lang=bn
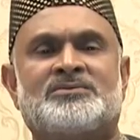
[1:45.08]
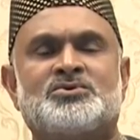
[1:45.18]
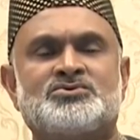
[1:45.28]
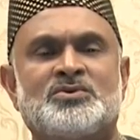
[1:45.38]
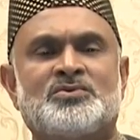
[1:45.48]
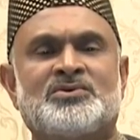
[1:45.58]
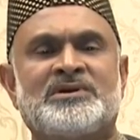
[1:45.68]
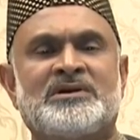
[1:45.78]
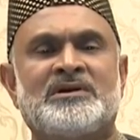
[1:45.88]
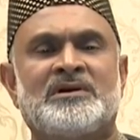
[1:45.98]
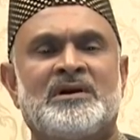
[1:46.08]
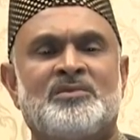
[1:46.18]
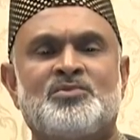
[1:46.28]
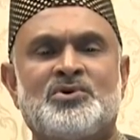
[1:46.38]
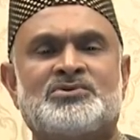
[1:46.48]
সূর্যমুখী
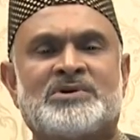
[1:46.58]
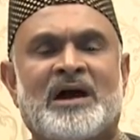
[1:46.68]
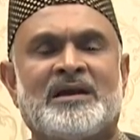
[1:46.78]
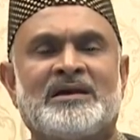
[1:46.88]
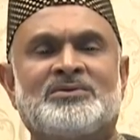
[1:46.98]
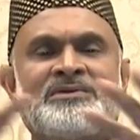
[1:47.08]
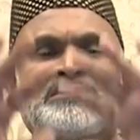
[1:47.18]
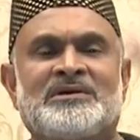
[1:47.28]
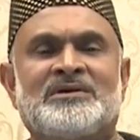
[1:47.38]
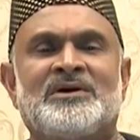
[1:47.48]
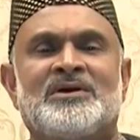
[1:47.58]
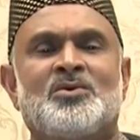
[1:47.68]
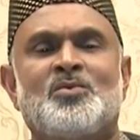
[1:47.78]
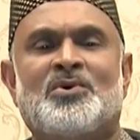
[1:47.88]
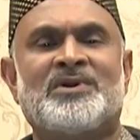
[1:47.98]
ভুট্টা এগুলিতে
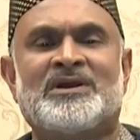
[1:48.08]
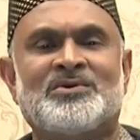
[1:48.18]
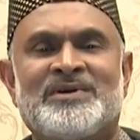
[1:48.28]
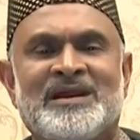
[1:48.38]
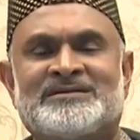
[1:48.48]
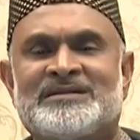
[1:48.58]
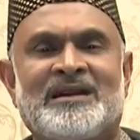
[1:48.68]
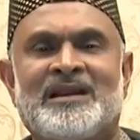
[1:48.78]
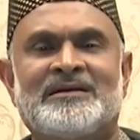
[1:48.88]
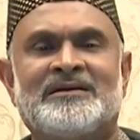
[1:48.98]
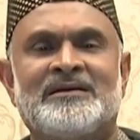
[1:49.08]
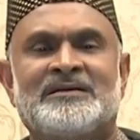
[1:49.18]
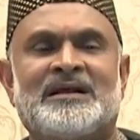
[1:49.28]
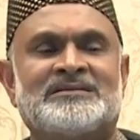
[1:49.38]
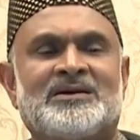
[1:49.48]
উপরে কেউ নেট দেয়নি
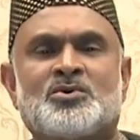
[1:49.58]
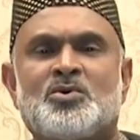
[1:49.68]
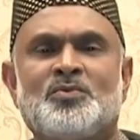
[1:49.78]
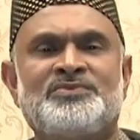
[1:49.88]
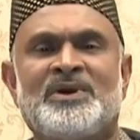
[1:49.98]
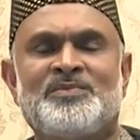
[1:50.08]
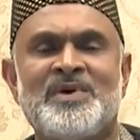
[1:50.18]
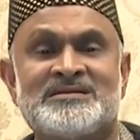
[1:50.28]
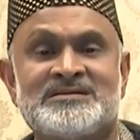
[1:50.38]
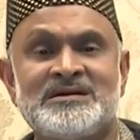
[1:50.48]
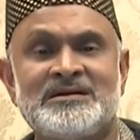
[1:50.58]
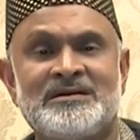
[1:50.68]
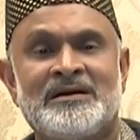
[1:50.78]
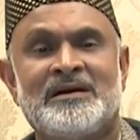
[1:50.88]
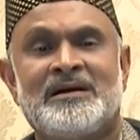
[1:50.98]
তাতে খুব যে বেশি
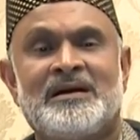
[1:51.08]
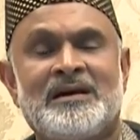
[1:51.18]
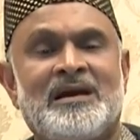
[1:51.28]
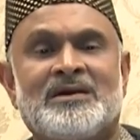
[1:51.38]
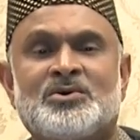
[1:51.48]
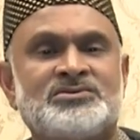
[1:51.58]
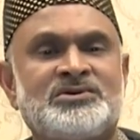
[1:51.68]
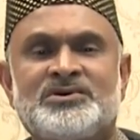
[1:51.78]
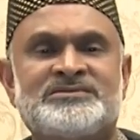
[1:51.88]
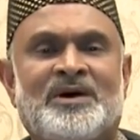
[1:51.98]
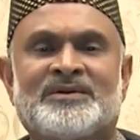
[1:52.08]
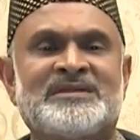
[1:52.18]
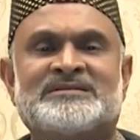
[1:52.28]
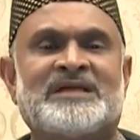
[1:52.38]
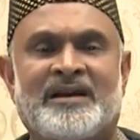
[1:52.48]
ক্ষতি হয়েছে
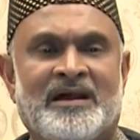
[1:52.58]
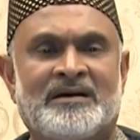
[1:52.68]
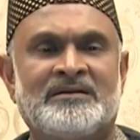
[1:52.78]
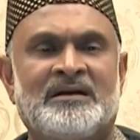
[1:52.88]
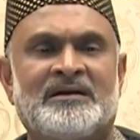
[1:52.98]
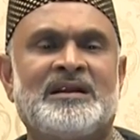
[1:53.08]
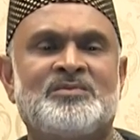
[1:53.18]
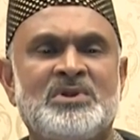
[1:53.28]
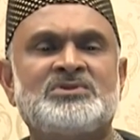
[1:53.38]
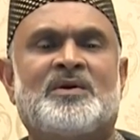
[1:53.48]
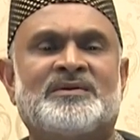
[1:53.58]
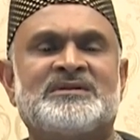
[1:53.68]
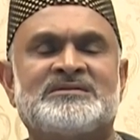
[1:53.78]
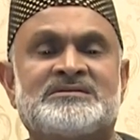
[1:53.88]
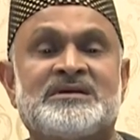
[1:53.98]
আমাদের তা না কারণ এমনি তো
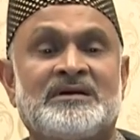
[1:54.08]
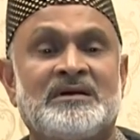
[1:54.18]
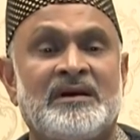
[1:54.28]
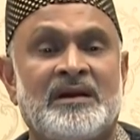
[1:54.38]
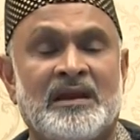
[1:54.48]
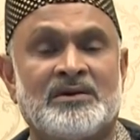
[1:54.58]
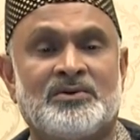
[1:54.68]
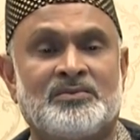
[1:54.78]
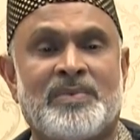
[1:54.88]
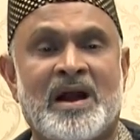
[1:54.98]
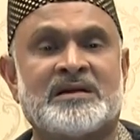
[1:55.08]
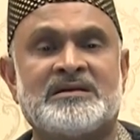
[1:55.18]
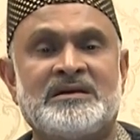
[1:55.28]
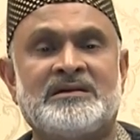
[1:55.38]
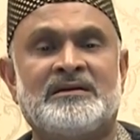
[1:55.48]
আমাদের দেশে এখন
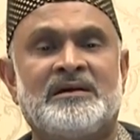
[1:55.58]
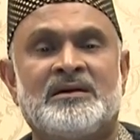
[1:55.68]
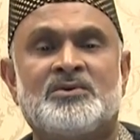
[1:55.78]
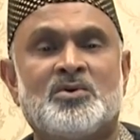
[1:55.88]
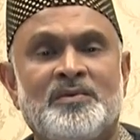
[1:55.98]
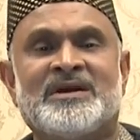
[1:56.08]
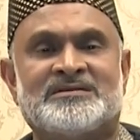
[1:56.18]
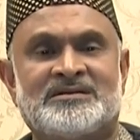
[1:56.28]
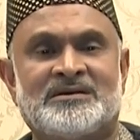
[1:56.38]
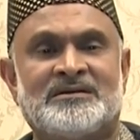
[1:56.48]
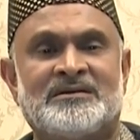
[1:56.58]
পাখি কমে গেছে